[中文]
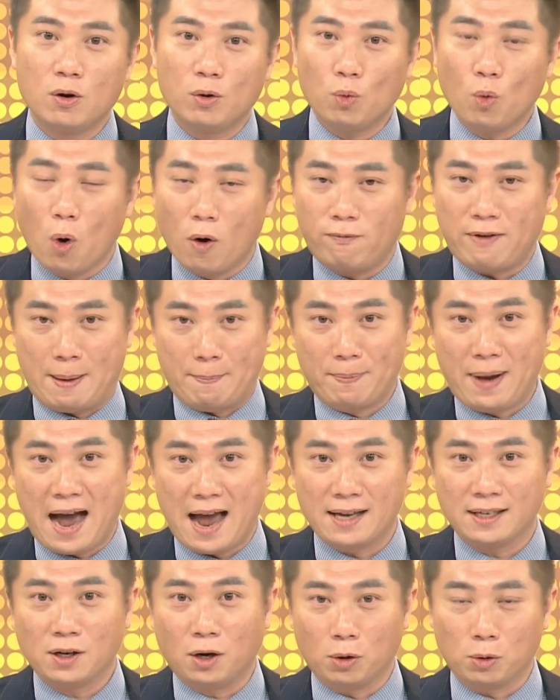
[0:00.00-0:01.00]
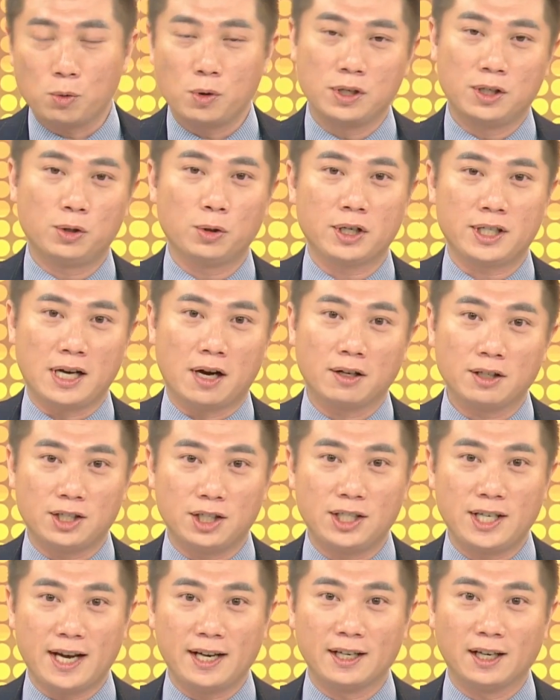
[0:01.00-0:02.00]
握反拍哦，或者说想要直
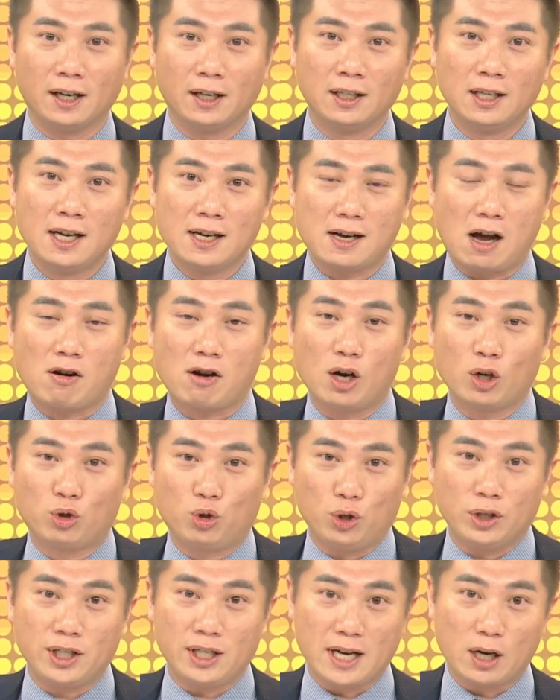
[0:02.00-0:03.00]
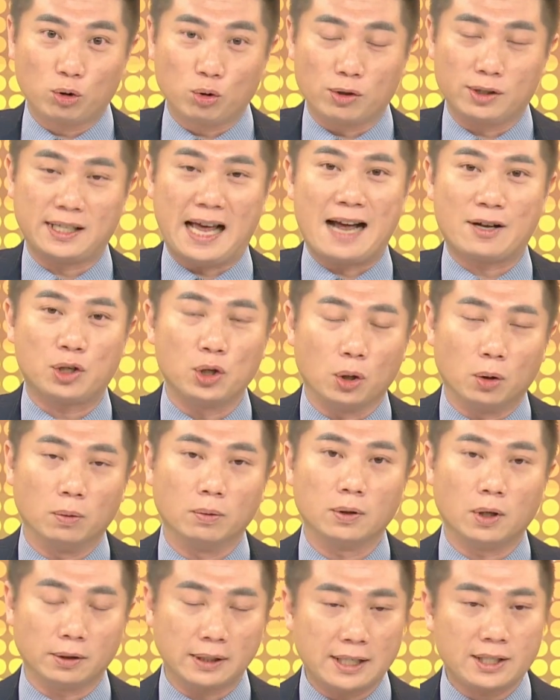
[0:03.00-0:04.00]
接呢高高举起要做杀球
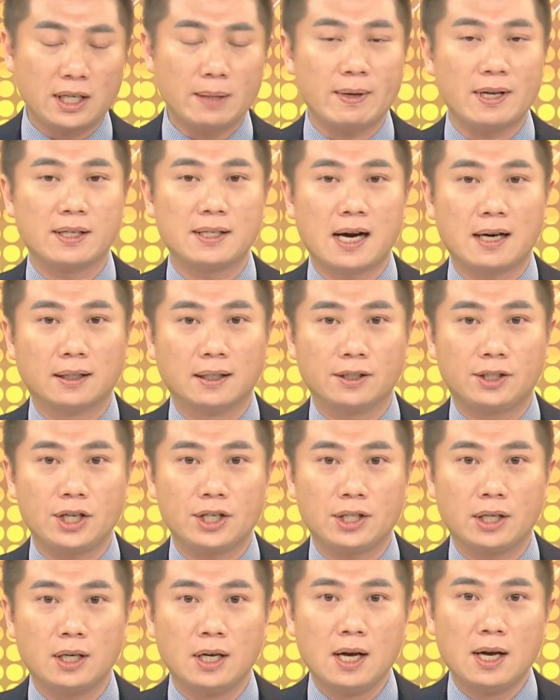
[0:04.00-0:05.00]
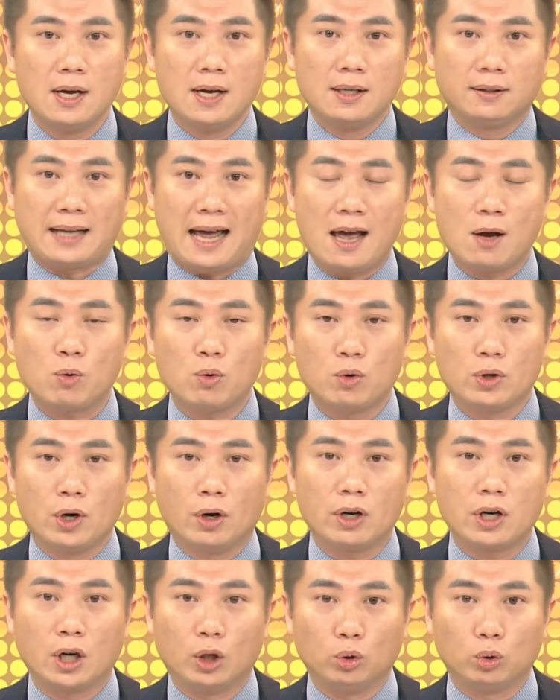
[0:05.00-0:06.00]
哦，那基本上呢，其实台股有
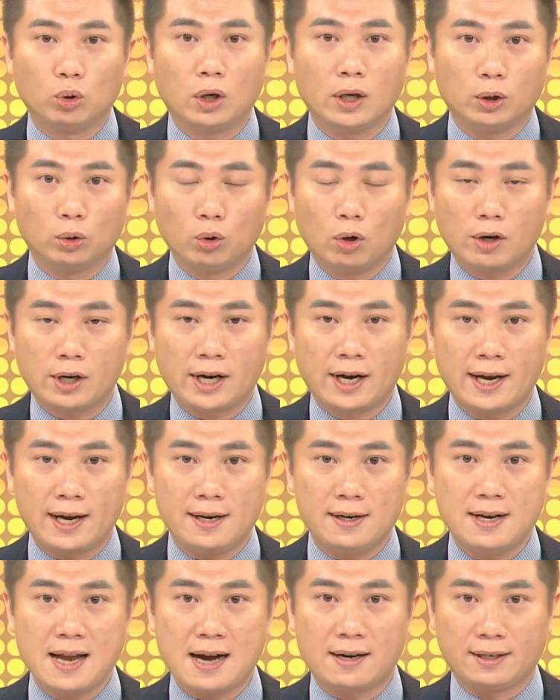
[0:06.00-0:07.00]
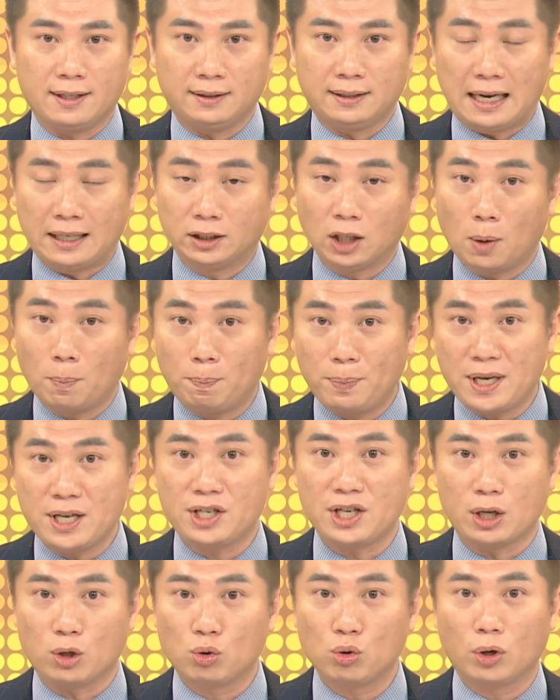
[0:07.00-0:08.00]
很多很多可以让你达到避
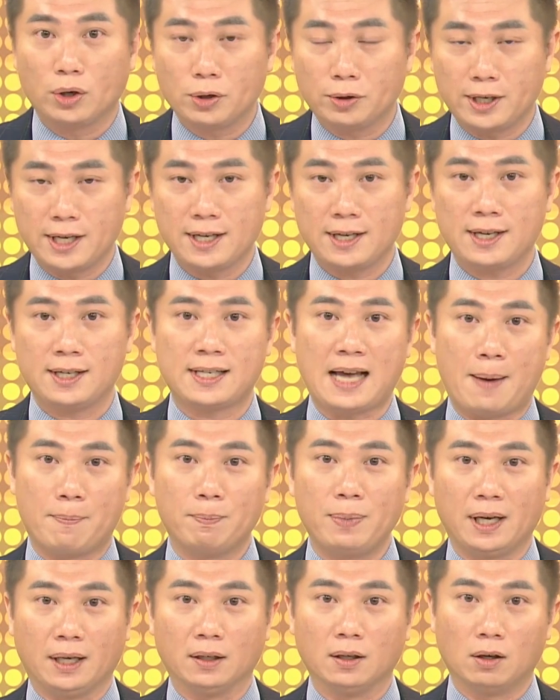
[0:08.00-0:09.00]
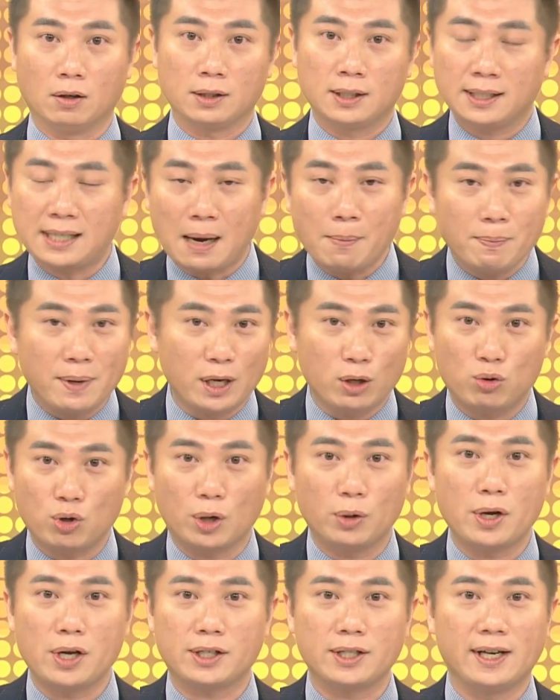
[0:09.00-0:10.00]
险作用的一些产品哦，商品绝
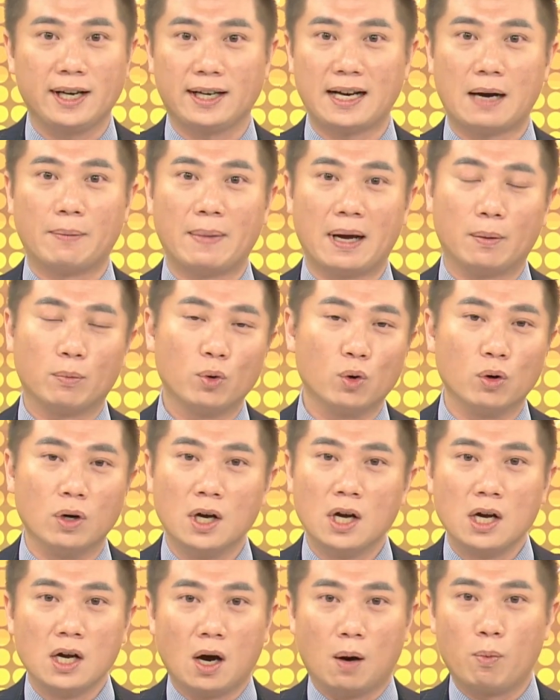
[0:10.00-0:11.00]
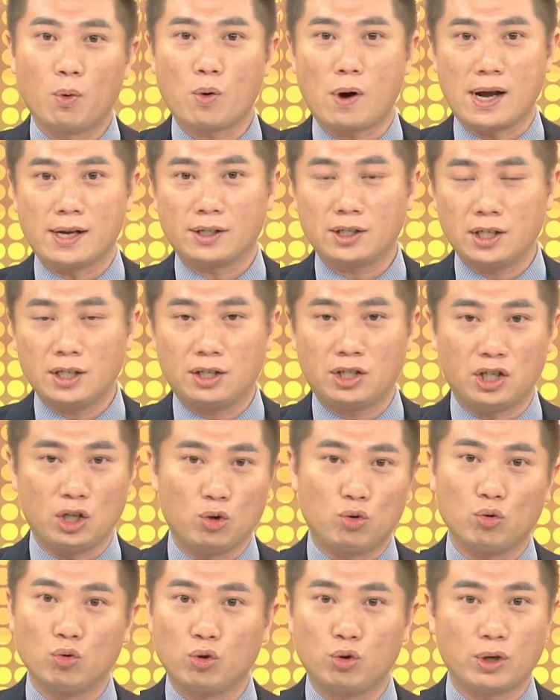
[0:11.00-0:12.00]
对是琳琅满目哦，不管是指
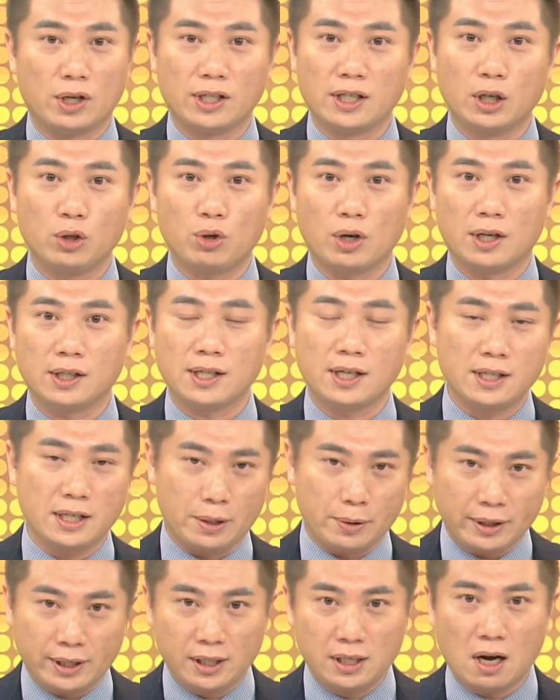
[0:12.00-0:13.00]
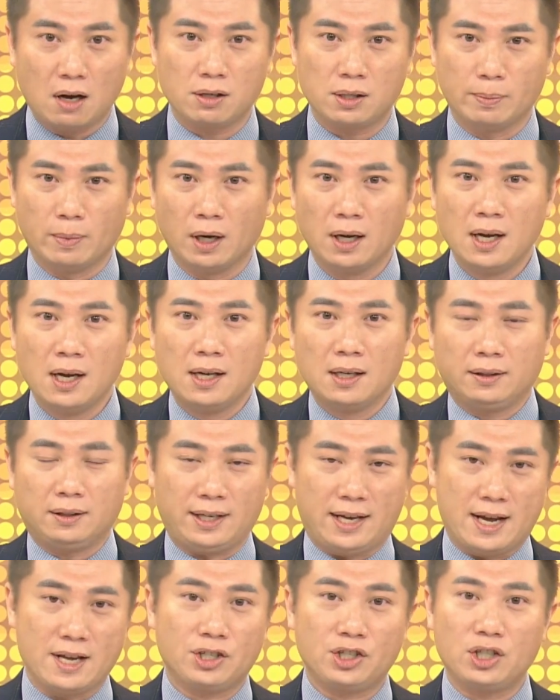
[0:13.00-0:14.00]
数选择权，甚至你会听到什么
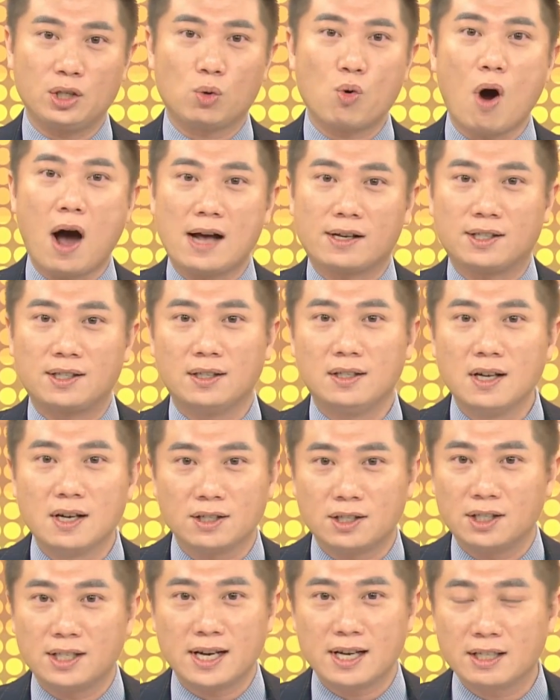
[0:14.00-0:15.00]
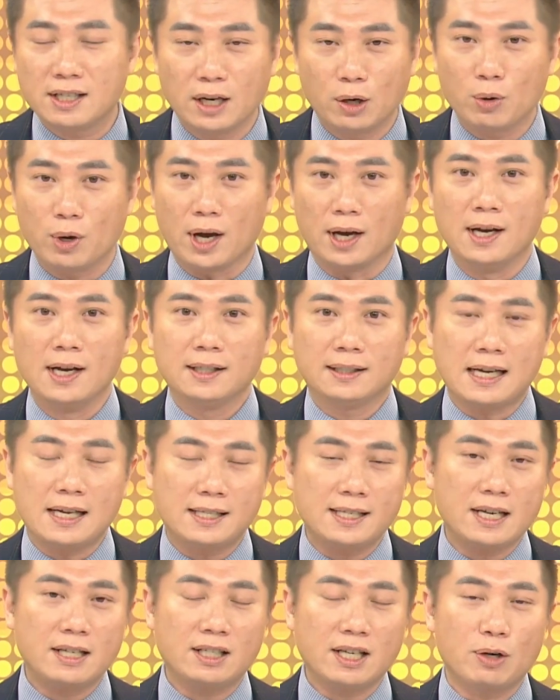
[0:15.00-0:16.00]
跌式、跨式、热式这些策略，但
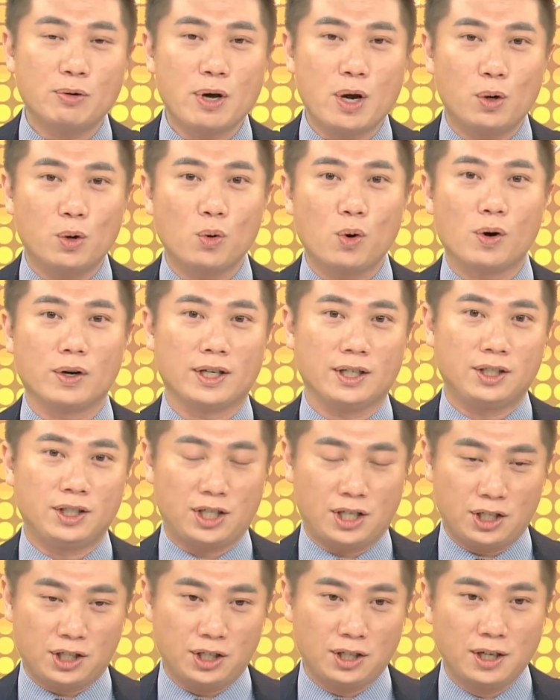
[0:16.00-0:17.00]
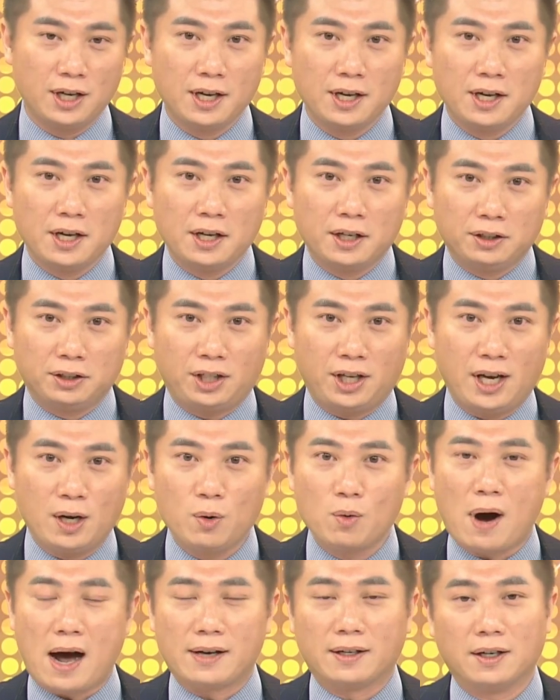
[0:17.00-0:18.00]
这些策略如果你其实。听
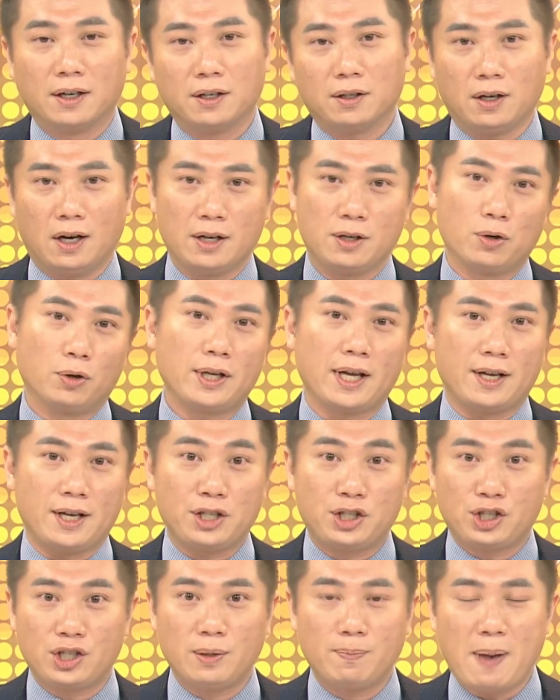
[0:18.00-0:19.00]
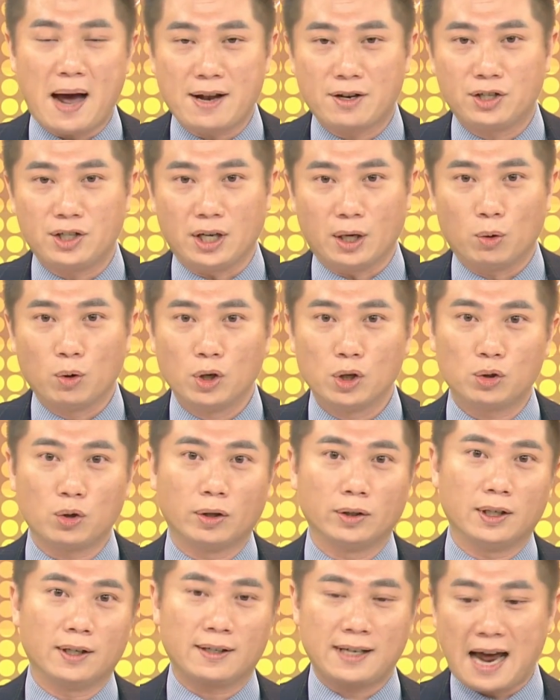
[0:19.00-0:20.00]
完呢，呃，有点一知半解，或者说
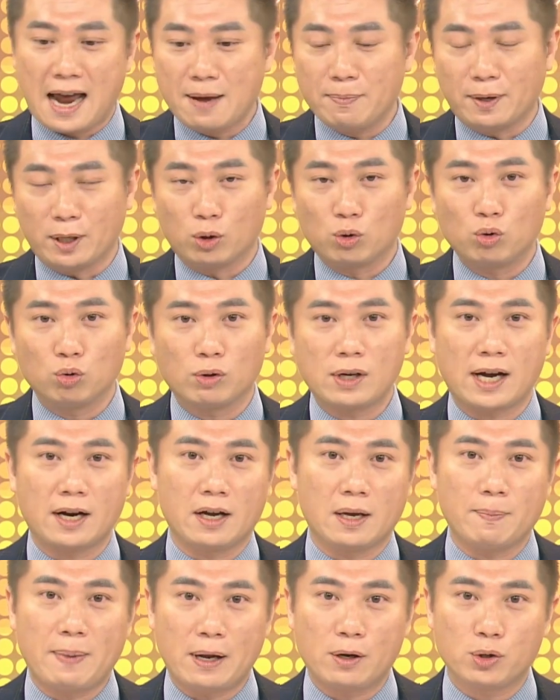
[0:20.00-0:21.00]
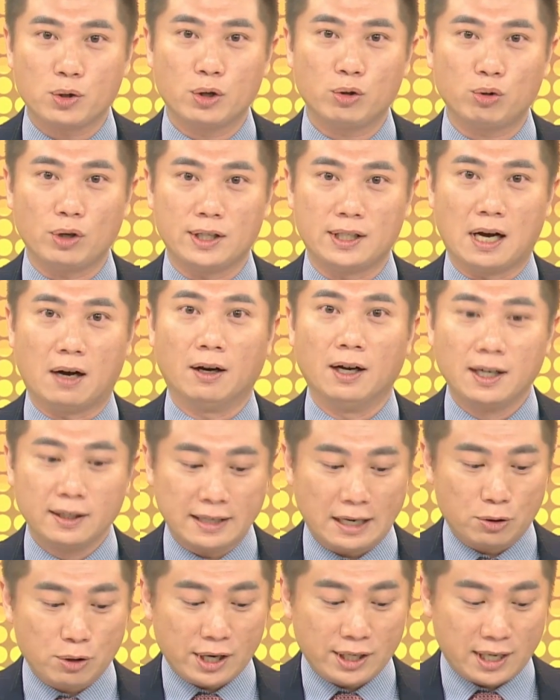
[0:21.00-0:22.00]
呢，看一本书看到一半就会睡着，
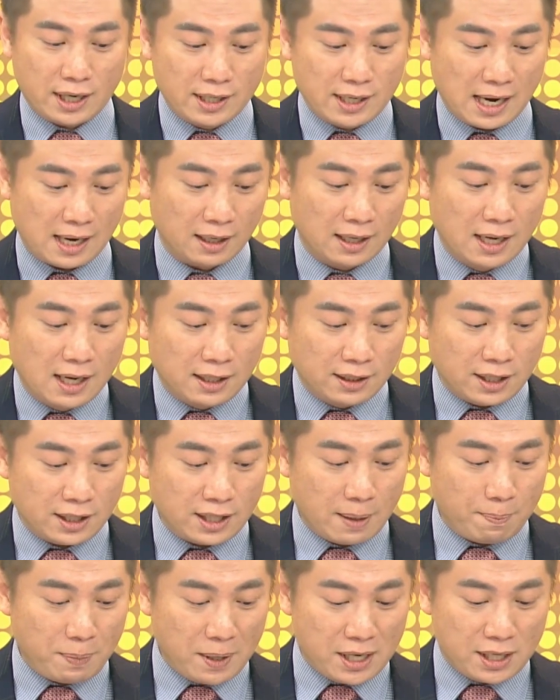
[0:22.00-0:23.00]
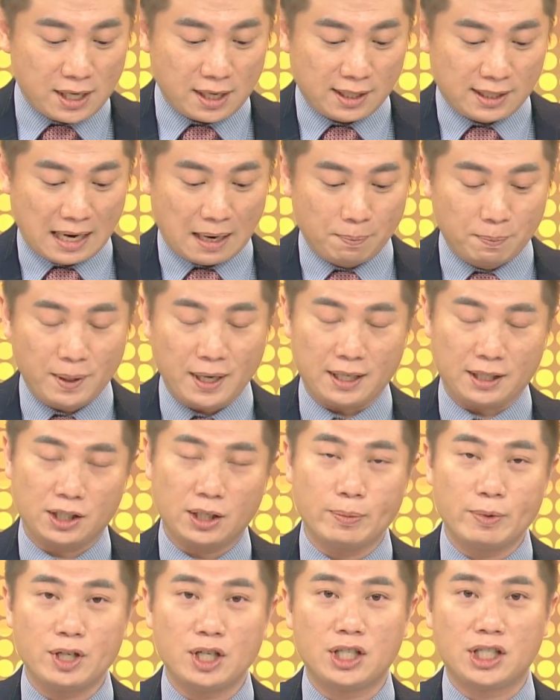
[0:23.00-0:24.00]
那你就要想想这些避险商品是
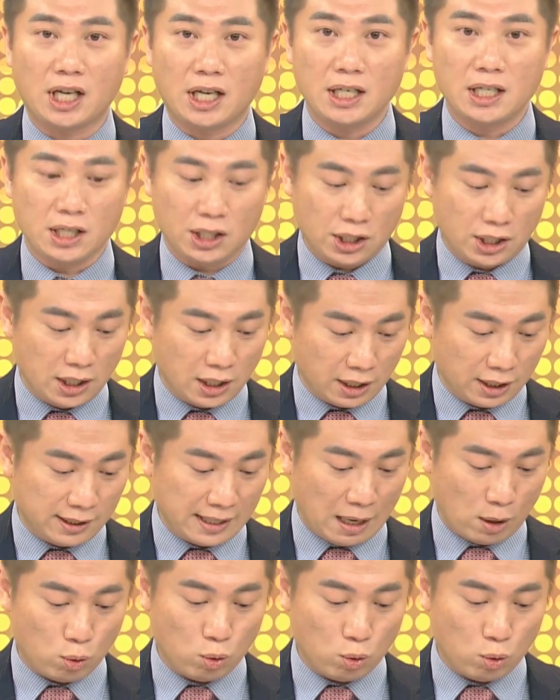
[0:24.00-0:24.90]
不是真的适合散